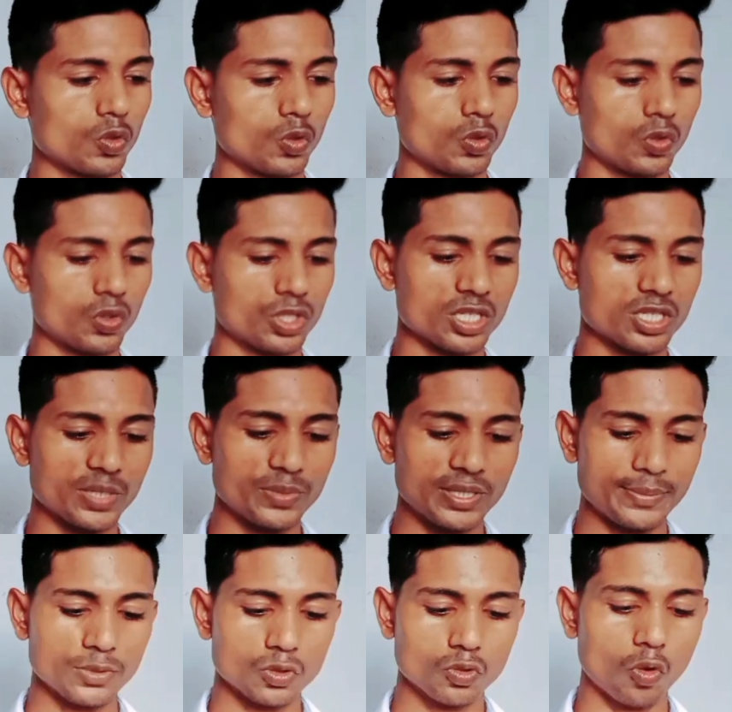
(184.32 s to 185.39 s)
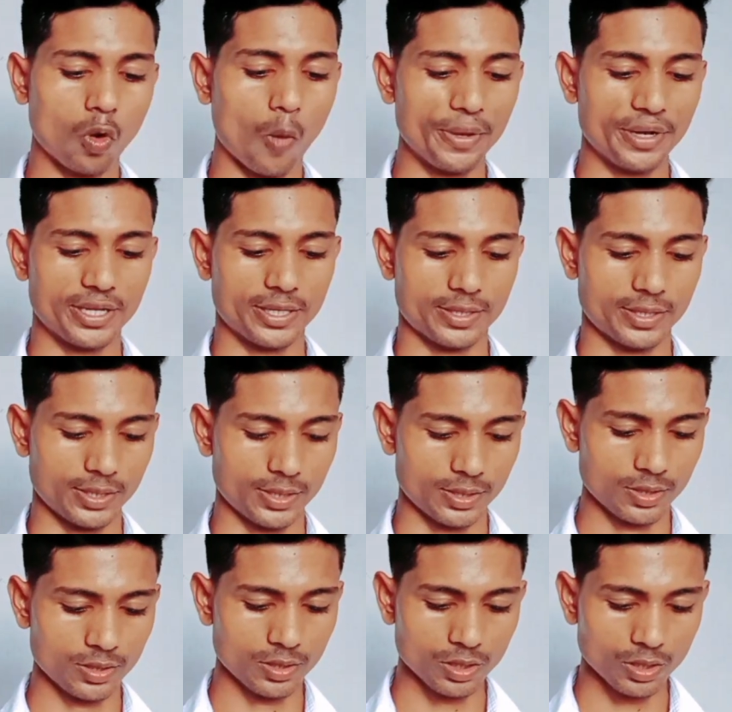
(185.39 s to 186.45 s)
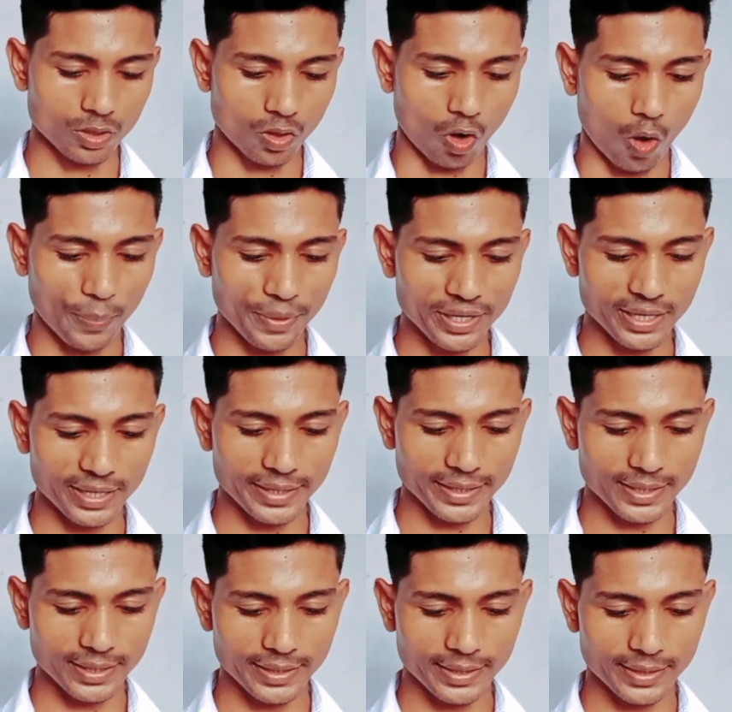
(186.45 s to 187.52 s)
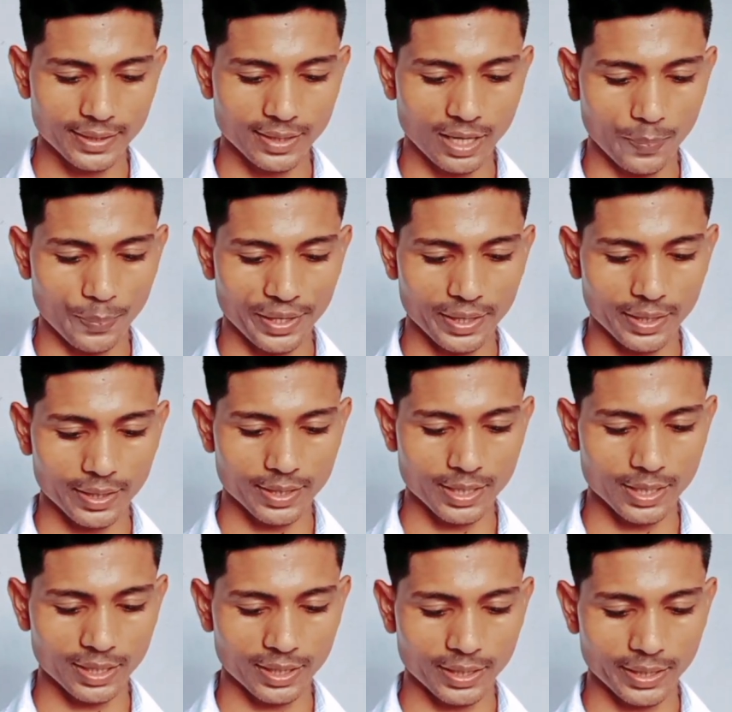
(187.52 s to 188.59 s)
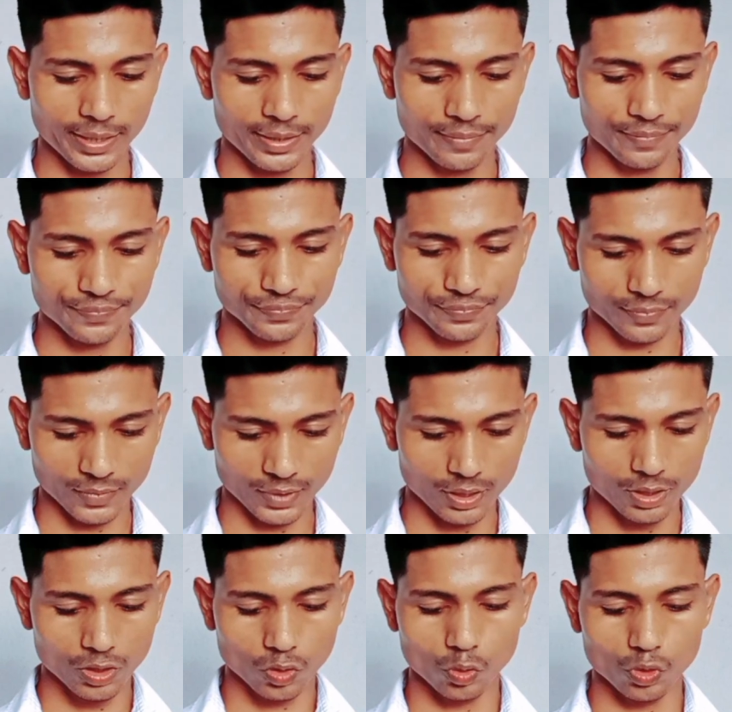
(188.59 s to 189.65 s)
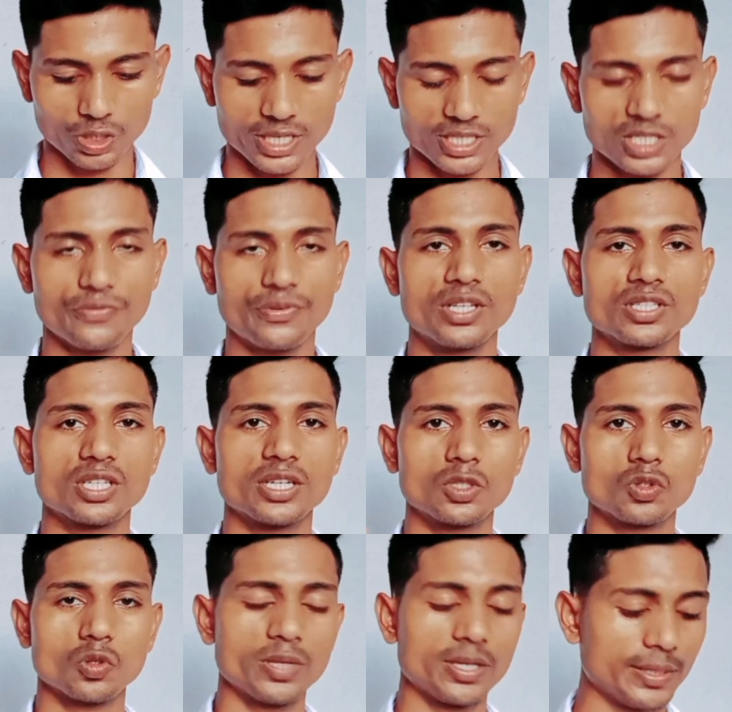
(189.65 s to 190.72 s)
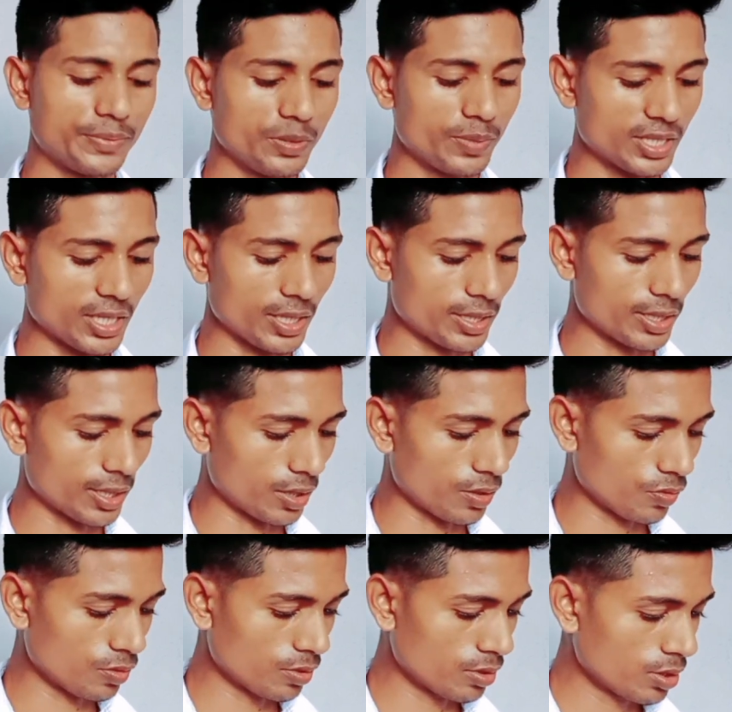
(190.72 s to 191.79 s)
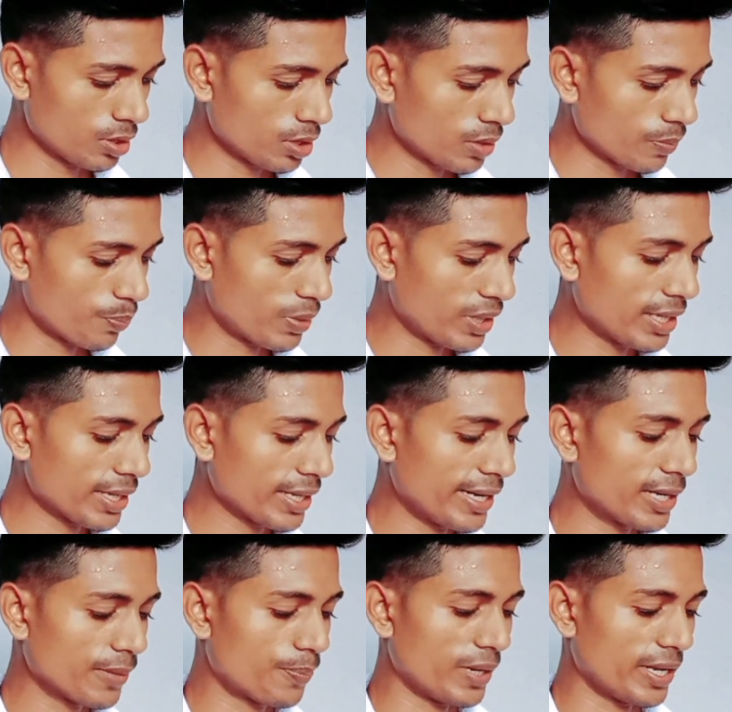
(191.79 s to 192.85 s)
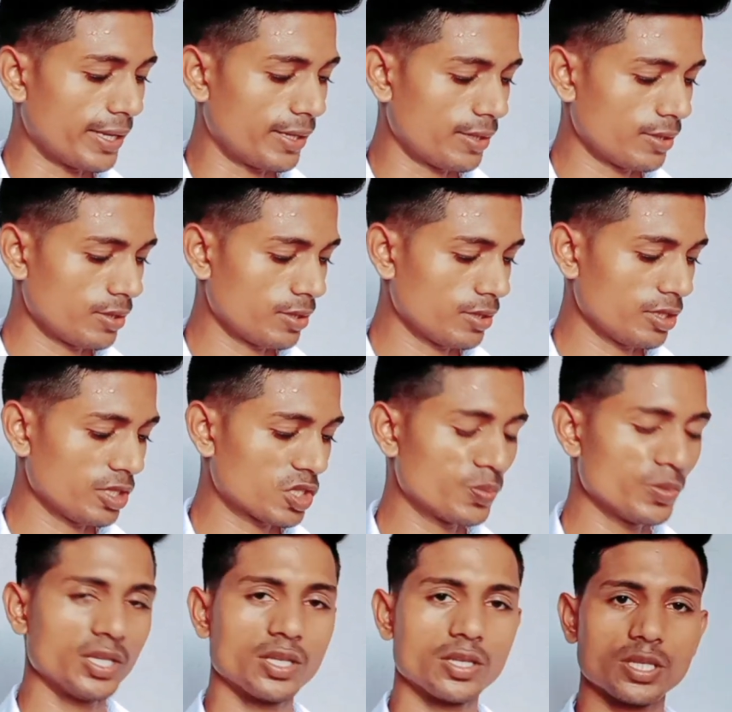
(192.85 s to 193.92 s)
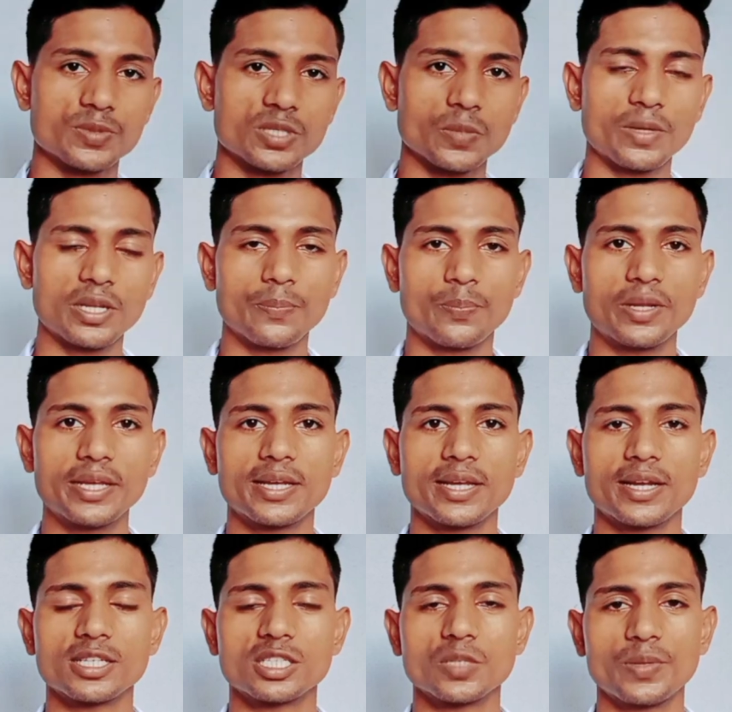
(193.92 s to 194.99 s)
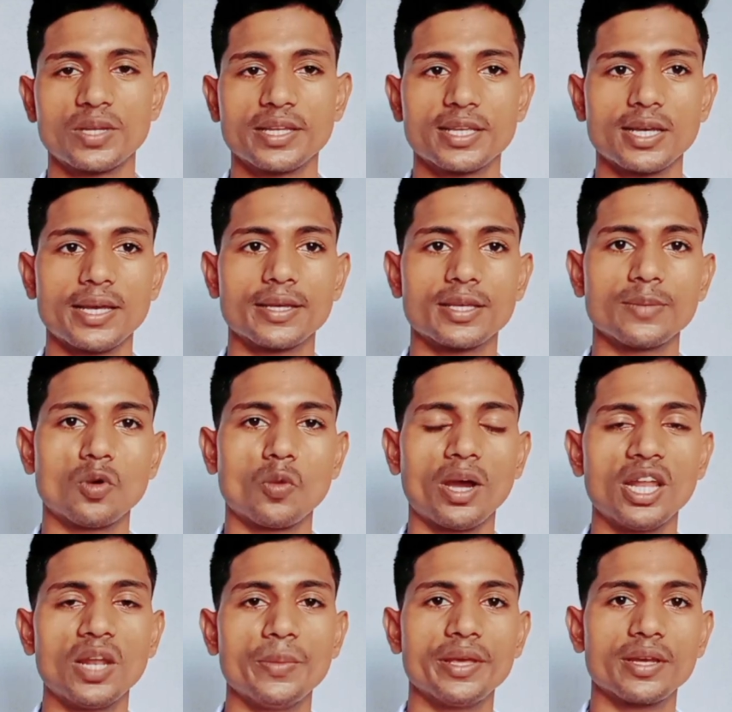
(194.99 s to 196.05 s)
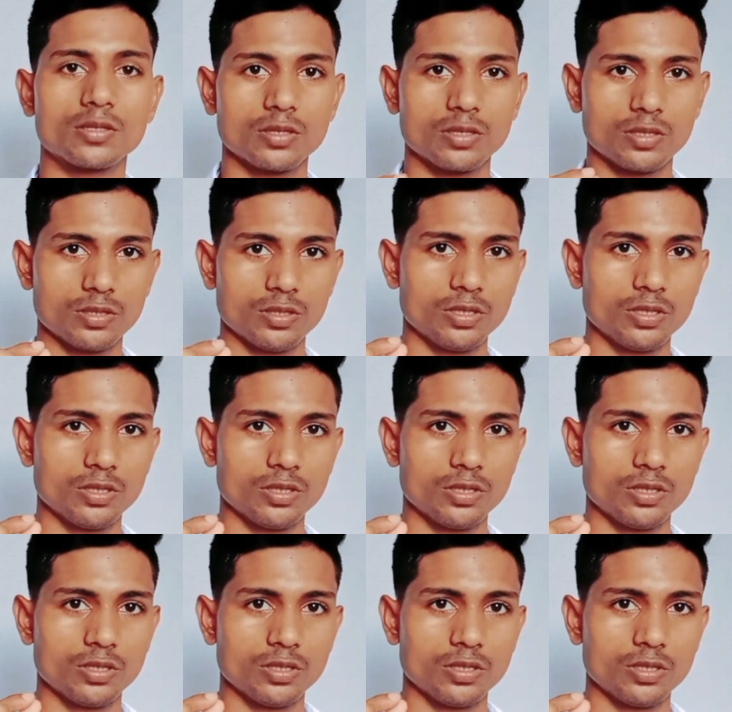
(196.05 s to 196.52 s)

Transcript: तो जस्ट अभी हम इसको ओपन करते हैं ओपन करने के लिए यहाँ पे क्या करना है कुछ ऐसे फंक्शन है जो मैं अभी बता दे रहा हूँ प्लग एंड प्ले इसमें सबसे पहले प्ले करने से पहले क्या है कि मोबाइल में एक